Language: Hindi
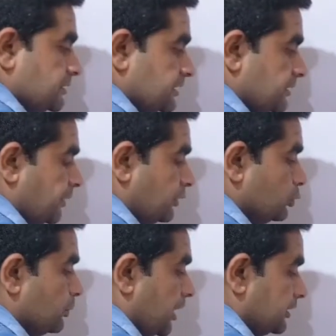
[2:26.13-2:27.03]
जैसे मैं
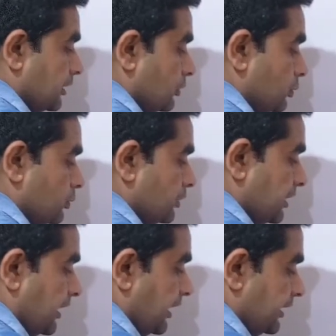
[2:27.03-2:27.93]
यूं बात करूं
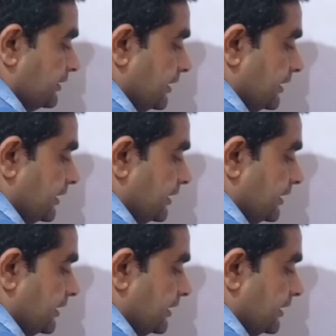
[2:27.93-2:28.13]
कि एट